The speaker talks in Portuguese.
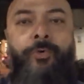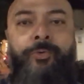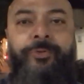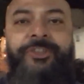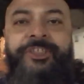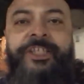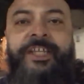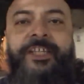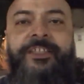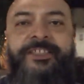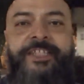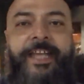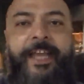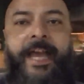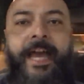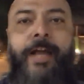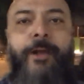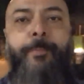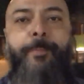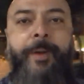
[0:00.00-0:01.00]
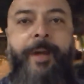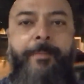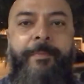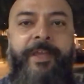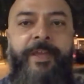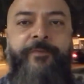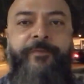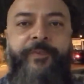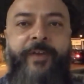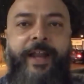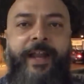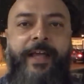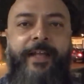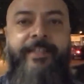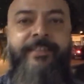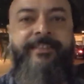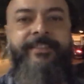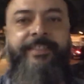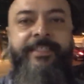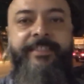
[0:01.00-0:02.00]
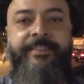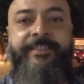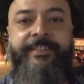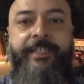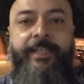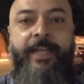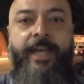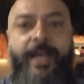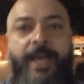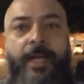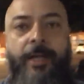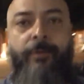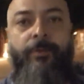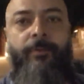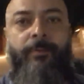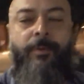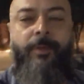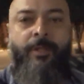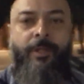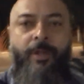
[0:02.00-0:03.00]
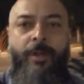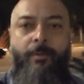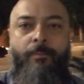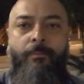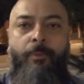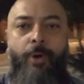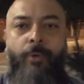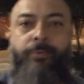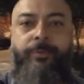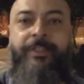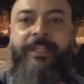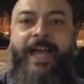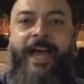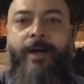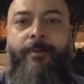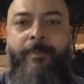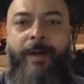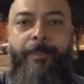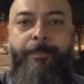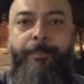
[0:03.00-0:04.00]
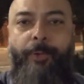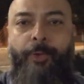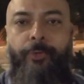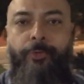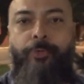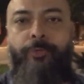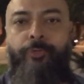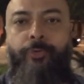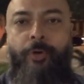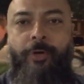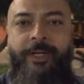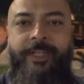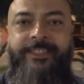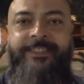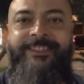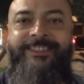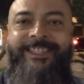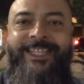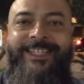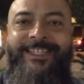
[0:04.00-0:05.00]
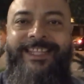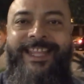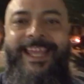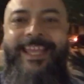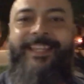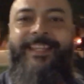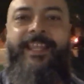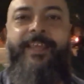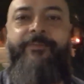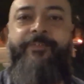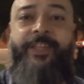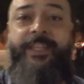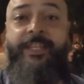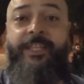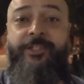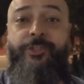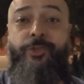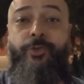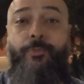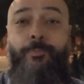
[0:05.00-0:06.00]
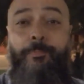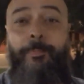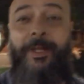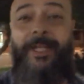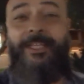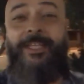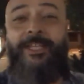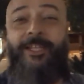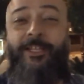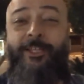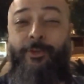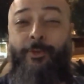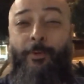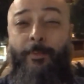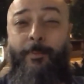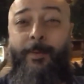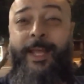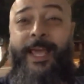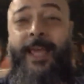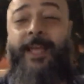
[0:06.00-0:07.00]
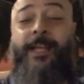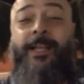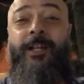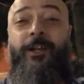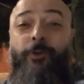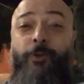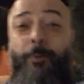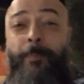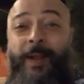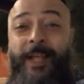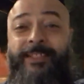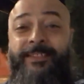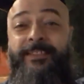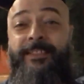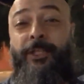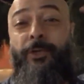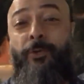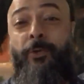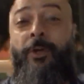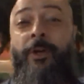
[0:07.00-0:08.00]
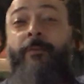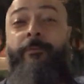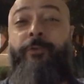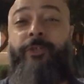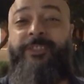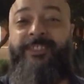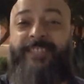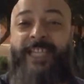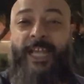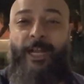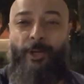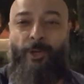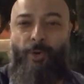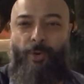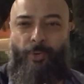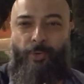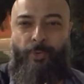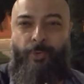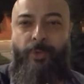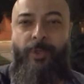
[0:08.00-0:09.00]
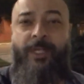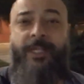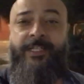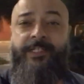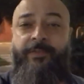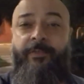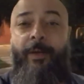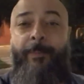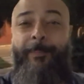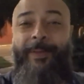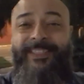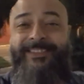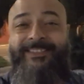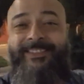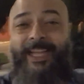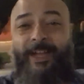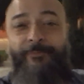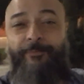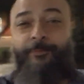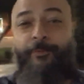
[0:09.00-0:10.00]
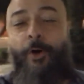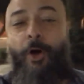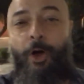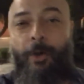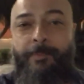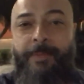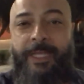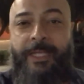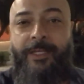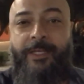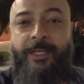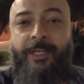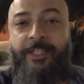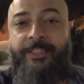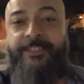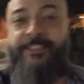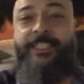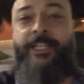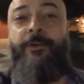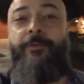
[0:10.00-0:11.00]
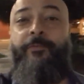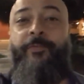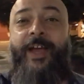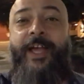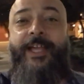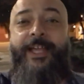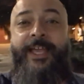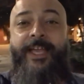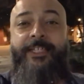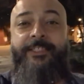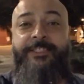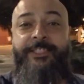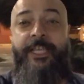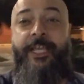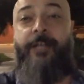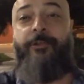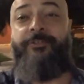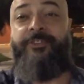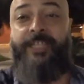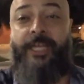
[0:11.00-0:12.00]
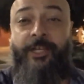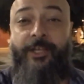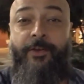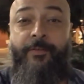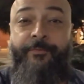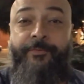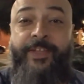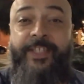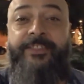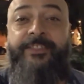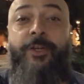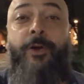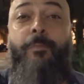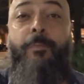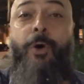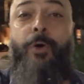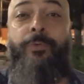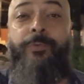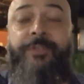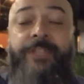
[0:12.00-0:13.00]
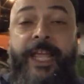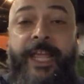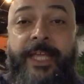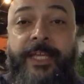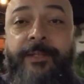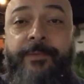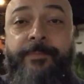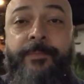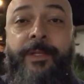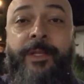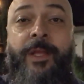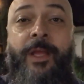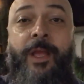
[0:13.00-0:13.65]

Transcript: Um dia chegaram para mim e falaram assim: cigano, montar uma produtora de CD e DVD de um bando candomblé no Brasil, você é louco, você vai passar fome, você não vai ganhar dinheiro. Sabe o que eu fiz? Eu montei.